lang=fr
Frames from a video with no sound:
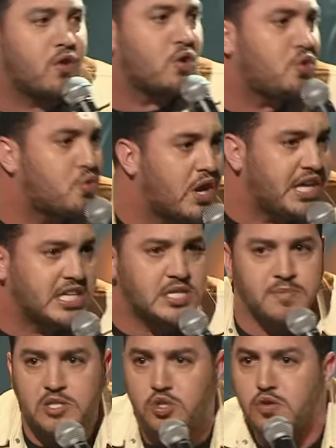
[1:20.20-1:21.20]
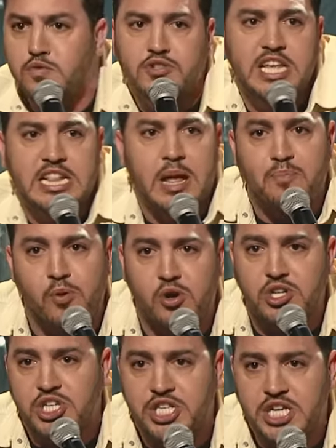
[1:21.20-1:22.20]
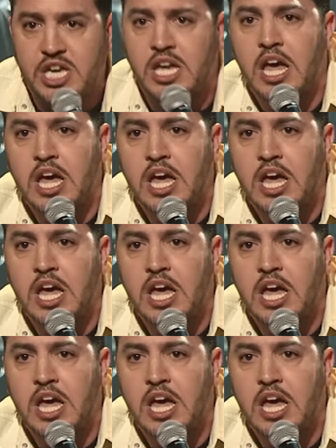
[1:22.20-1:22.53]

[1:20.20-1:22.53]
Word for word: le douanier, il dit, monsieur, vous êtes là pour J'ai dit,